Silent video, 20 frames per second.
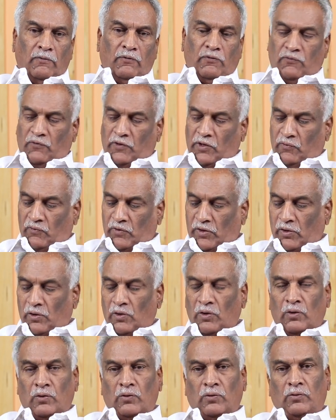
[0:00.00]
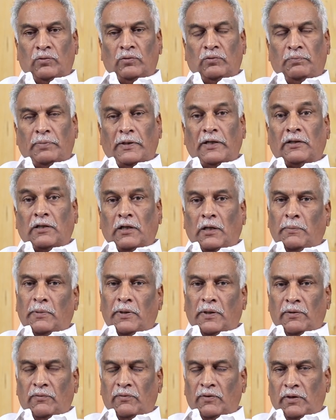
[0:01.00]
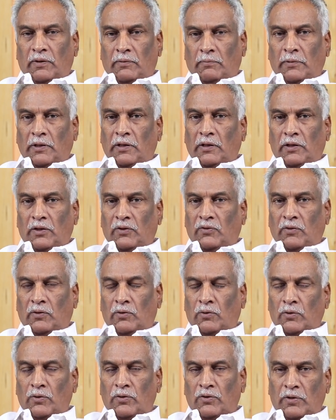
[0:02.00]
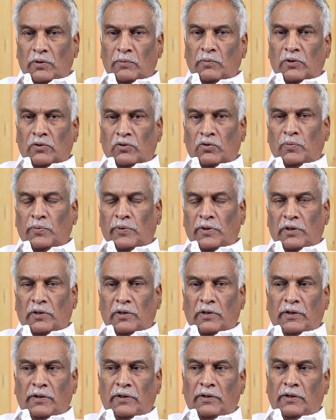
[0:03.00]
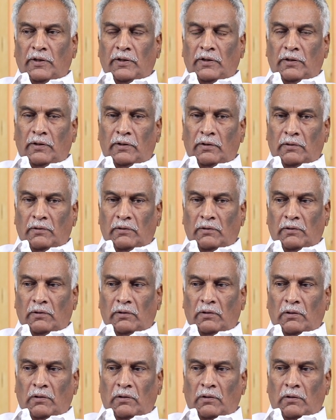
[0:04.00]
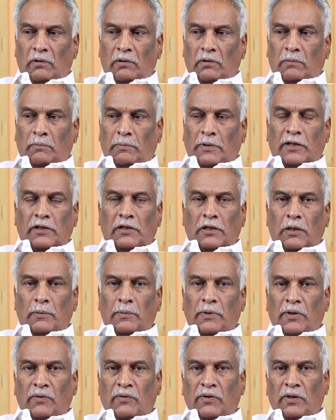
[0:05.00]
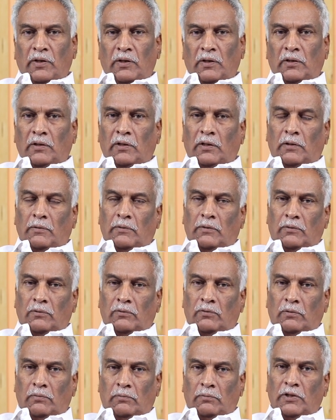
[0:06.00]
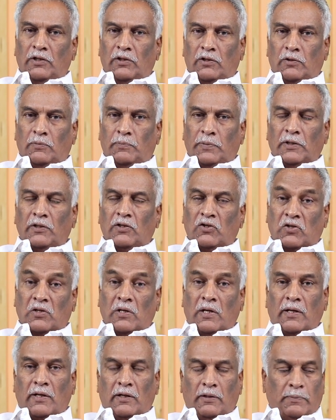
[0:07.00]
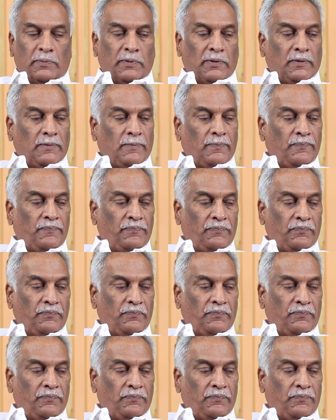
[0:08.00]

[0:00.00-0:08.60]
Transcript: ఫిఫ్టీ వన్లో పాతాళ భైరవి మల్లీశ్వరి రెండు సినిమాలు సూపర్ హిట్లు అయినాయి పాతాళ భైరవి అయినాక ఆయన మంచి పెద్ద స్టార్ అయిపోయారు